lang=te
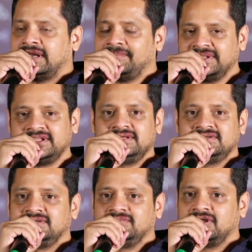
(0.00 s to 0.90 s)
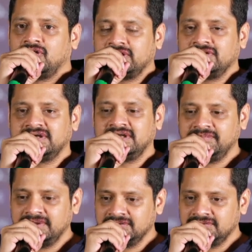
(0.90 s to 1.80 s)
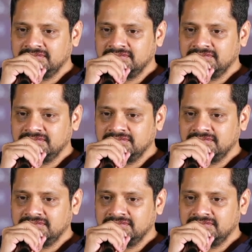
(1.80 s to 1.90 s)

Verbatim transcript: నమ్మింది ఈ సినిమాలో ఒకటే ఒకటి నమ్మాను